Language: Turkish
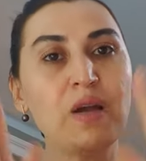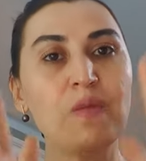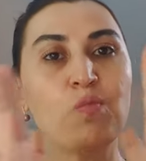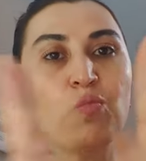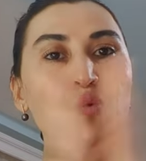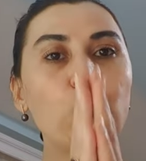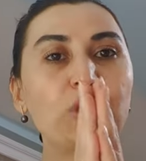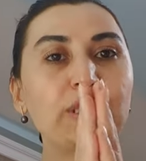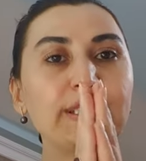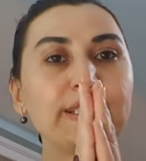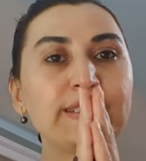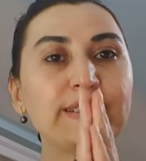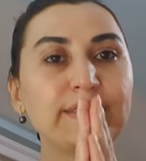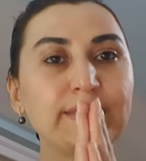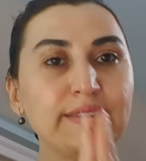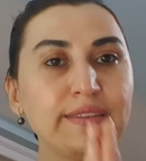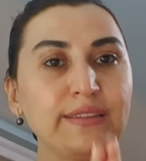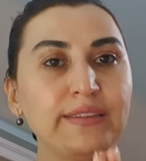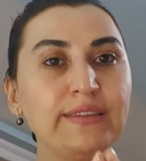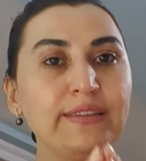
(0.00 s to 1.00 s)
Bu
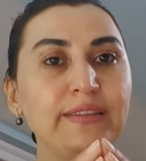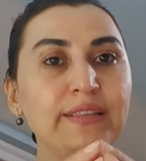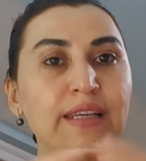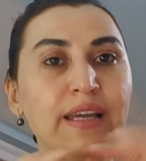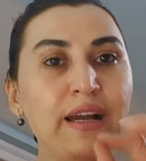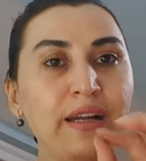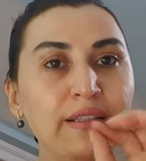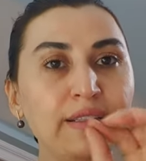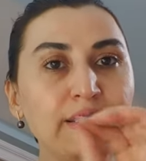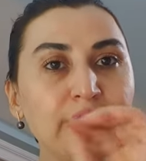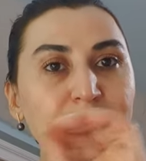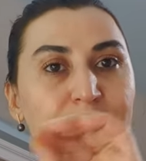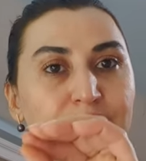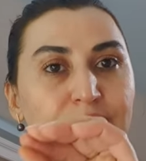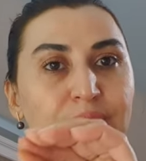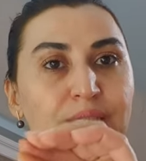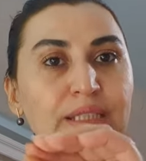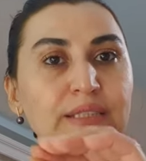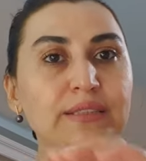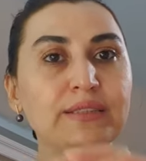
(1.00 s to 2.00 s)
istediğin yer,
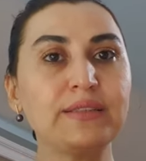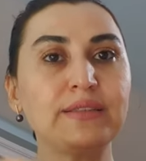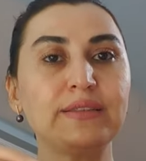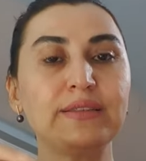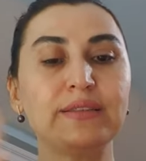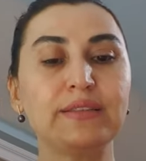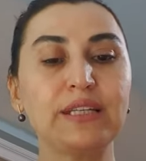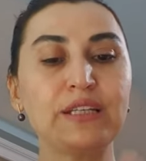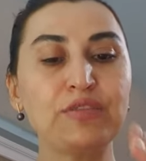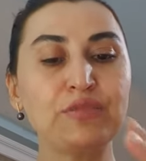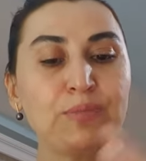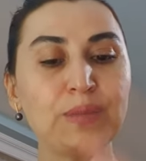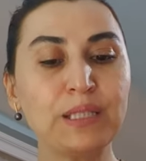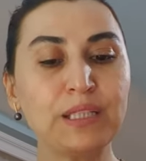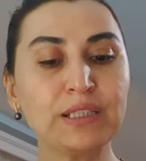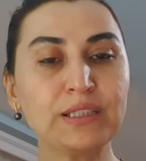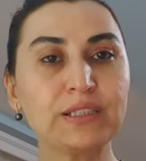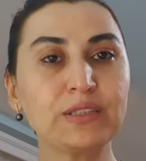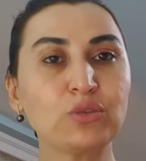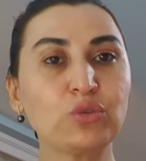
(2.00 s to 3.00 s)
gitmek istediğin evime
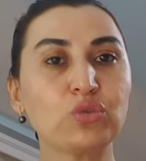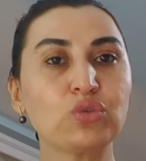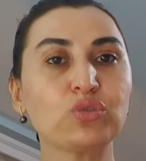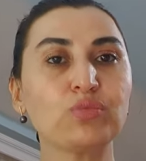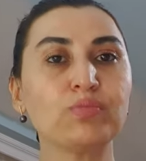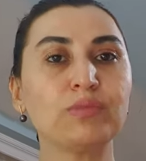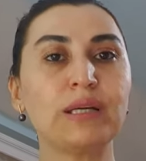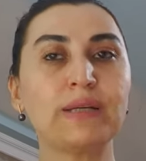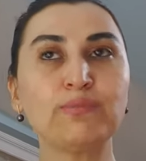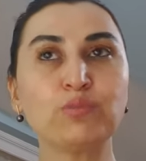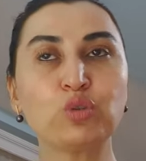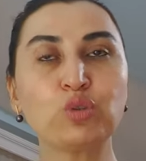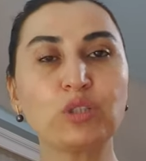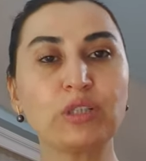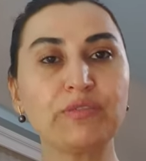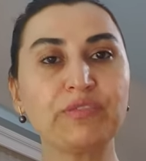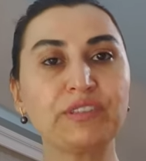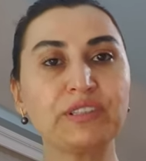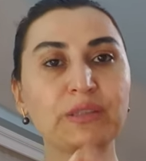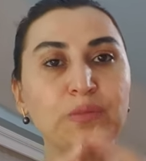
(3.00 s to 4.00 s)
yakın olsun ben bu
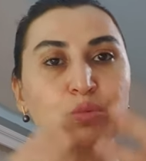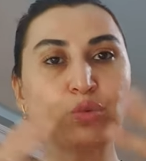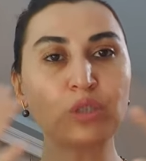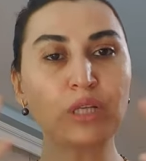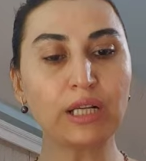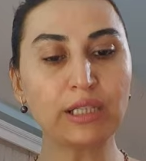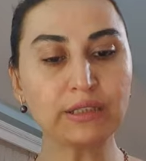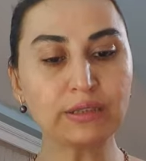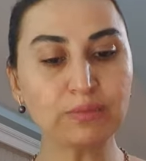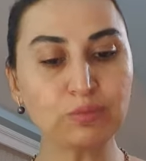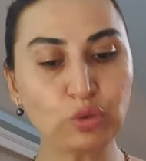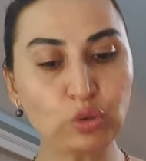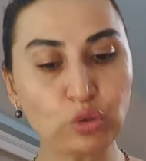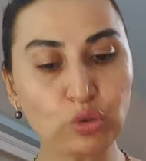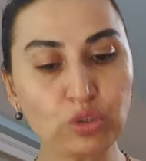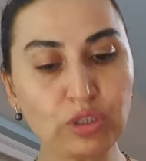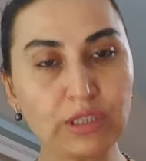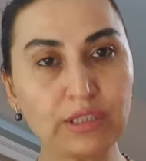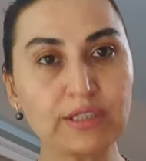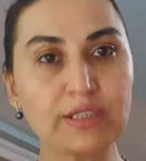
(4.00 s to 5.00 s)
trafikte bunaldım
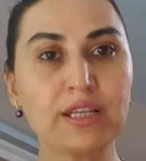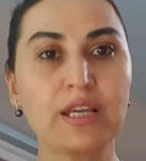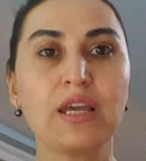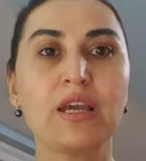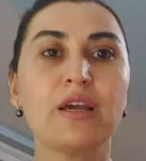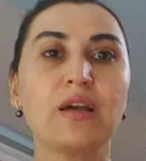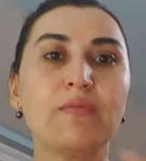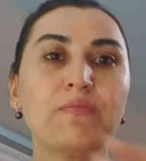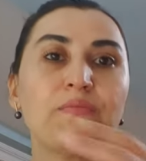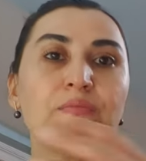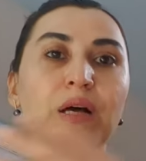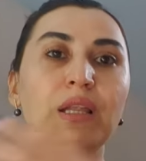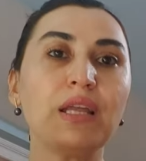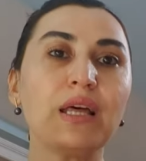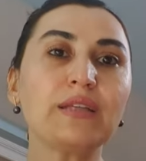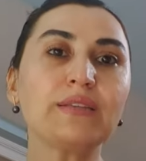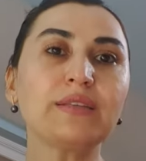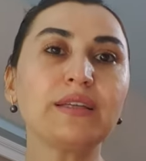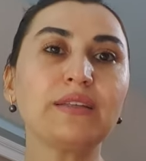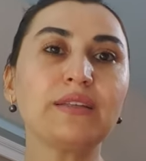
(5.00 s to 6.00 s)
diyorsanız
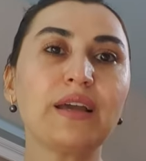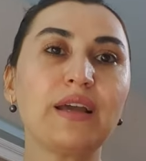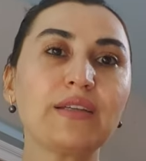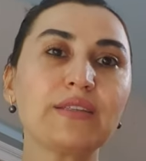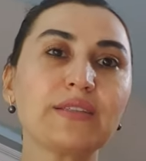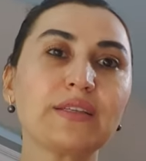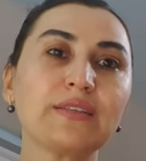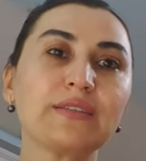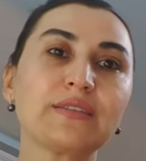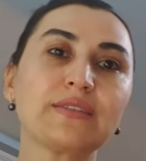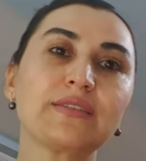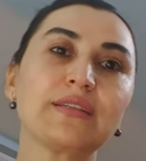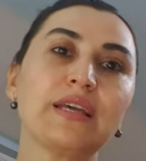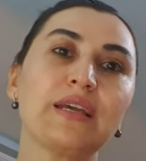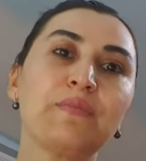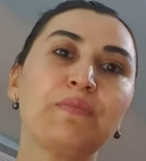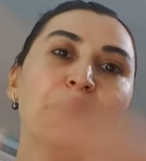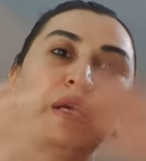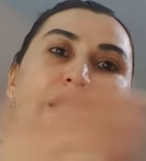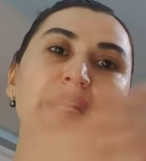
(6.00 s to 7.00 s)
Malatya'daysanız
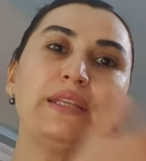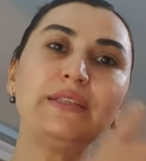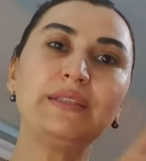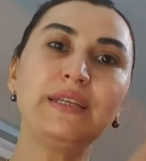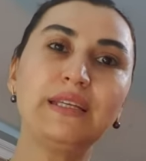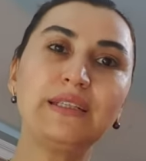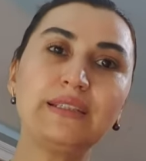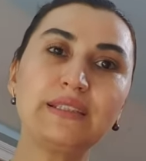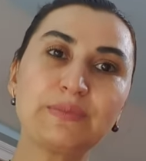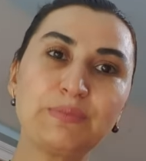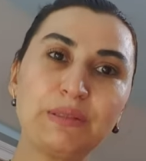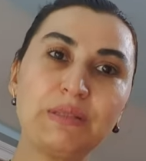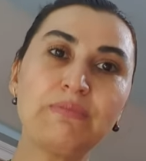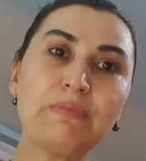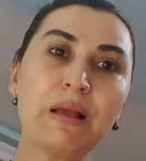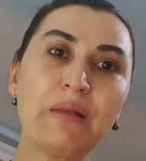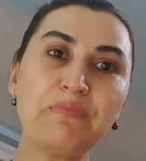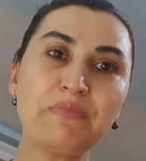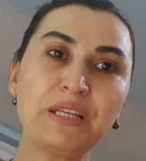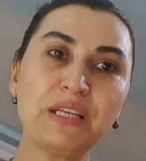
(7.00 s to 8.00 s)
belediyeniz
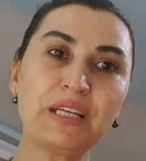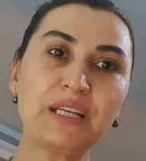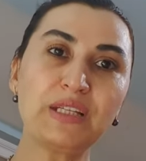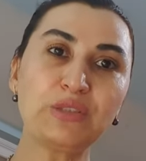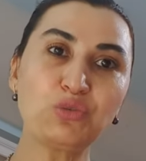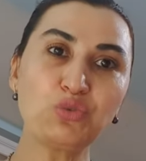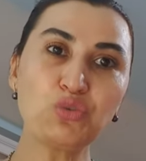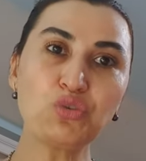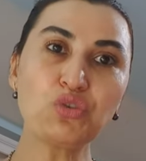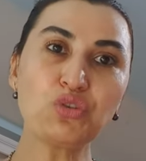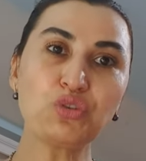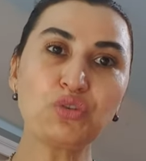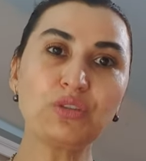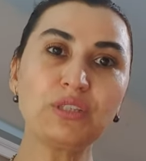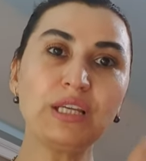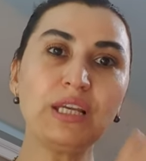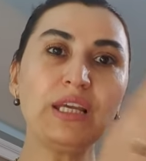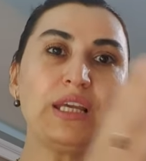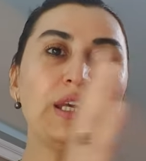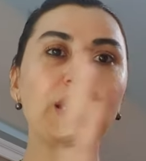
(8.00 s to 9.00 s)
bilmem nereye
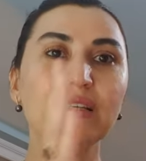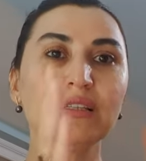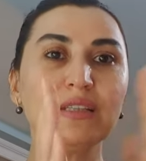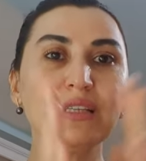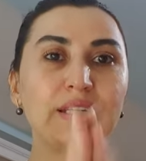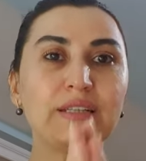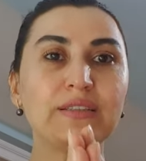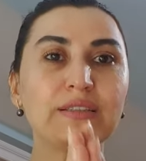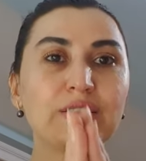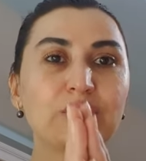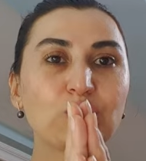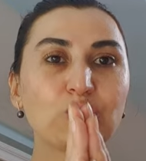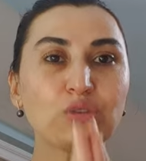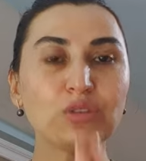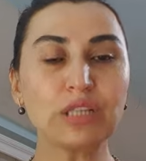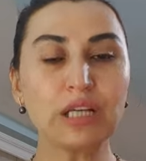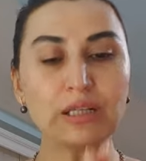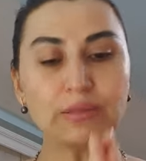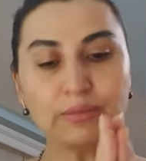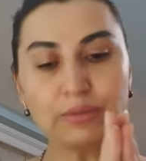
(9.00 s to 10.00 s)
düştüyse yeriniz
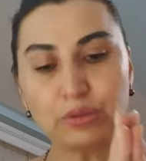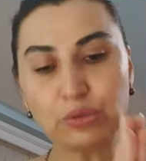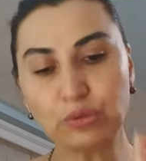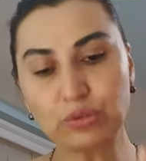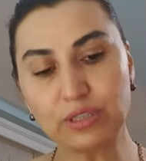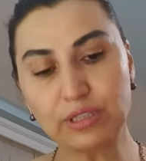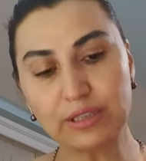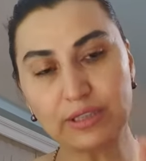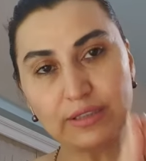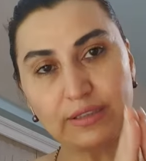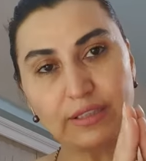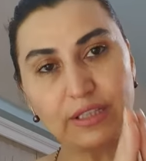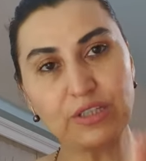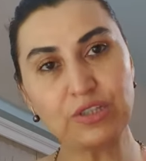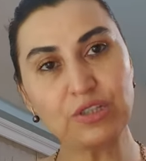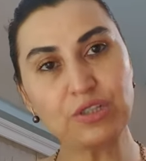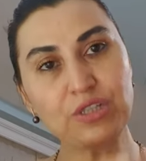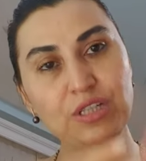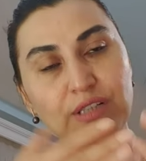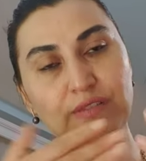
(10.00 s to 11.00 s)
güzel bir noktada
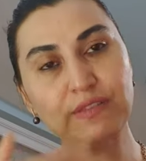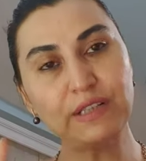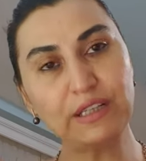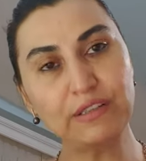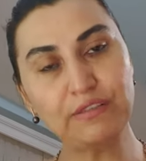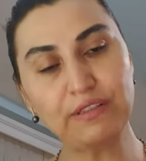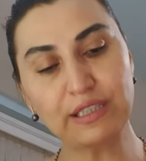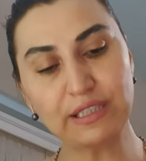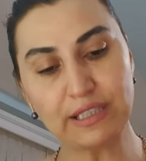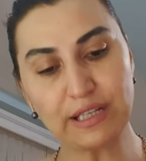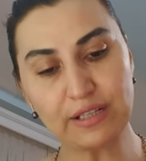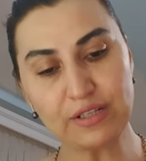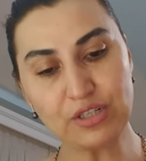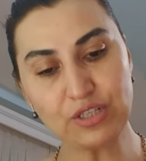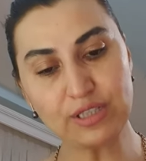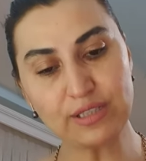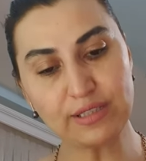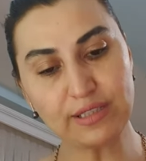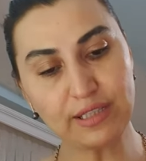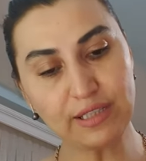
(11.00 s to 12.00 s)
değişecek ve ev
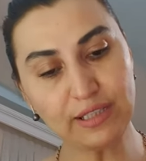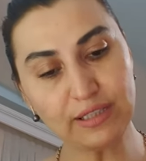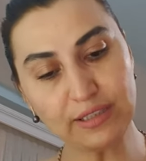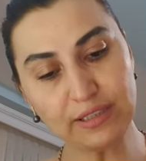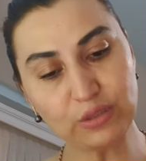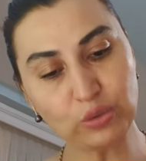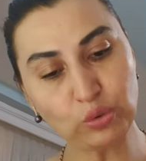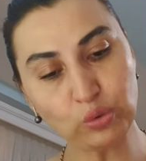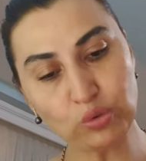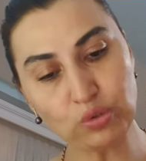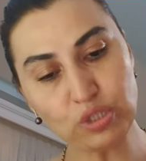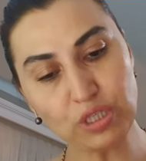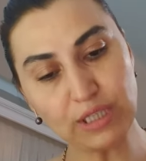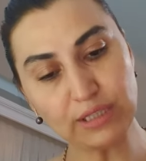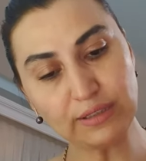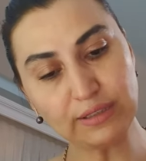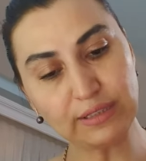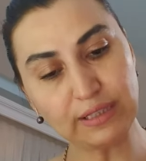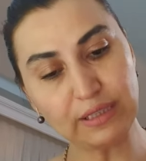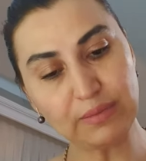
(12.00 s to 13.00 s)
enerjinize yakın olacak
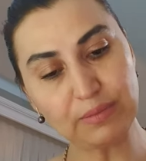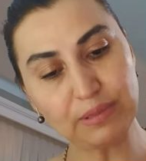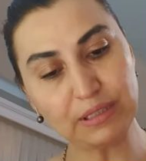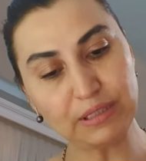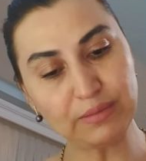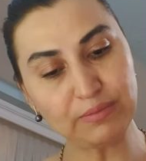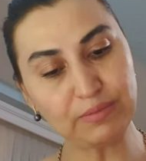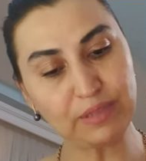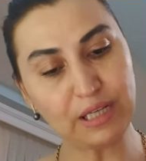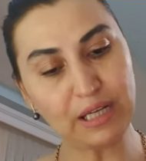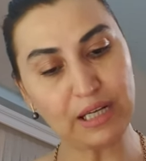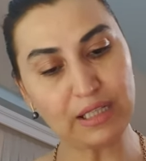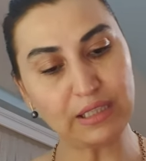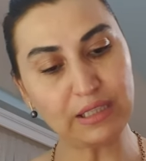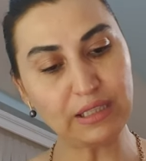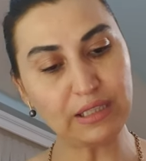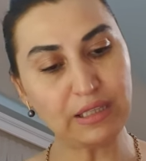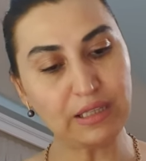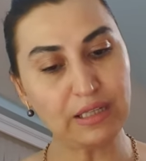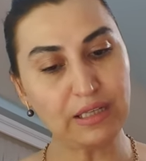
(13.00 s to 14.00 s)
diyebilirim değerli